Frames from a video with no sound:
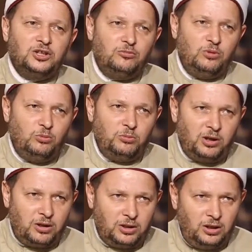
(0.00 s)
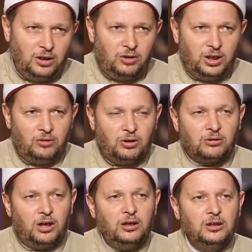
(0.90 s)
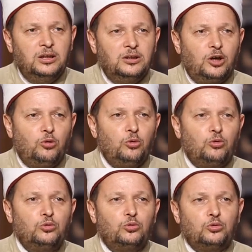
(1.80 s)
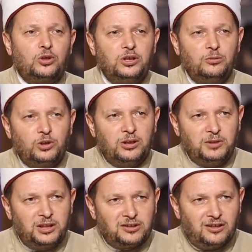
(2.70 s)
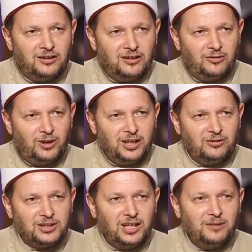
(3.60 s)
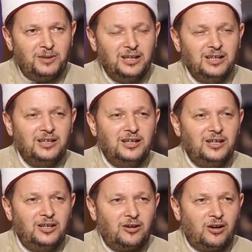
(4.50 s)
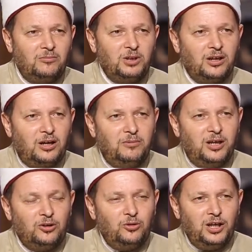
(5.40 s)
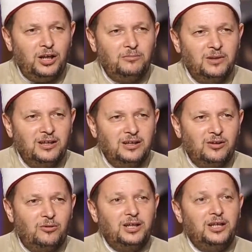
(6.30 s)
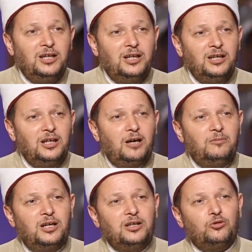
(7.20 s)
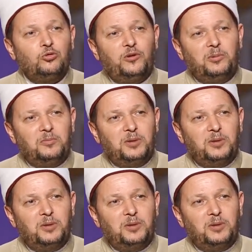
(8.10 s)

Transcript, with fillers: عائشة أم المؤمنين رضي الله نعم. عنها وأرضاها تقول كنت أطيب النبي صلى الله عليه وسلم لإحرامه قبل أن يحرم ولإحلاله قبل أن يطوف